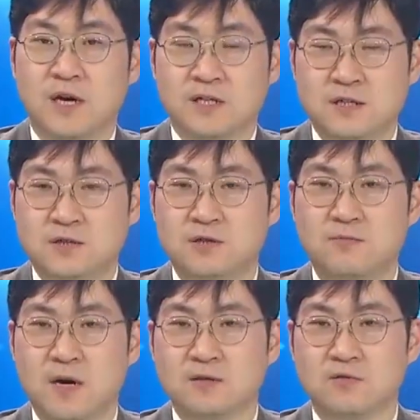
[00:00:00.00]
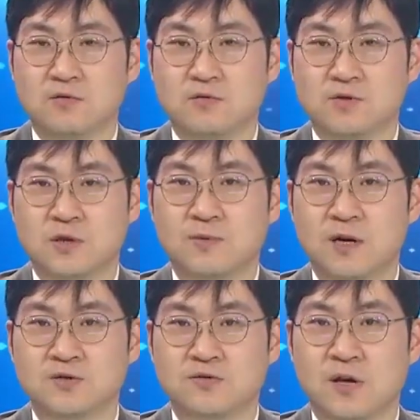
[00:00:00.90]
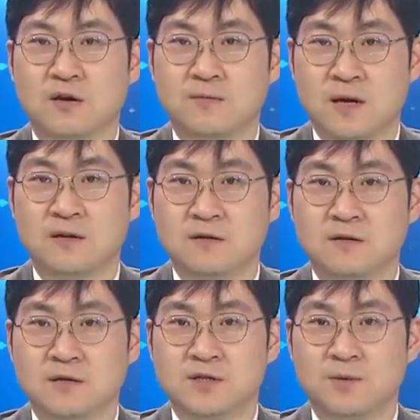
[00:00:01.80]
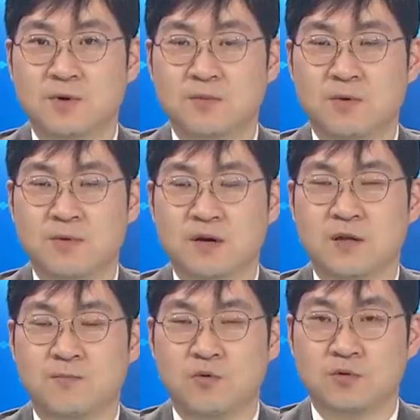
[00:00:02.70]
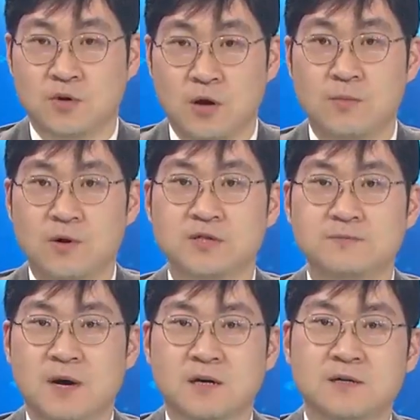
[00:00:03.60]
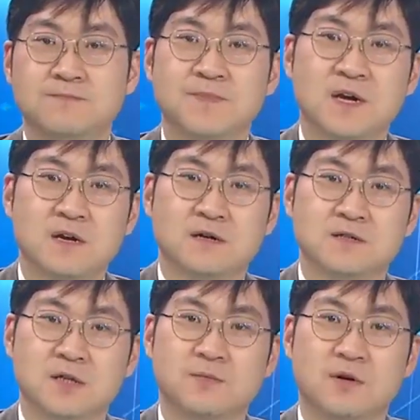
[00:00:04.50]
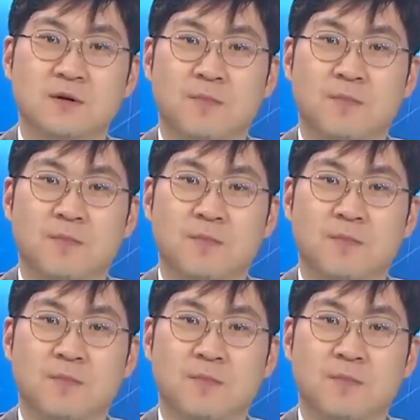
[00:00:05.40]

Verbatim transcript: 시청만으로도 처벌할 수 있게끔 하는 등 처벌의 범위가 대폭 넓어진 만큼 그 처벌,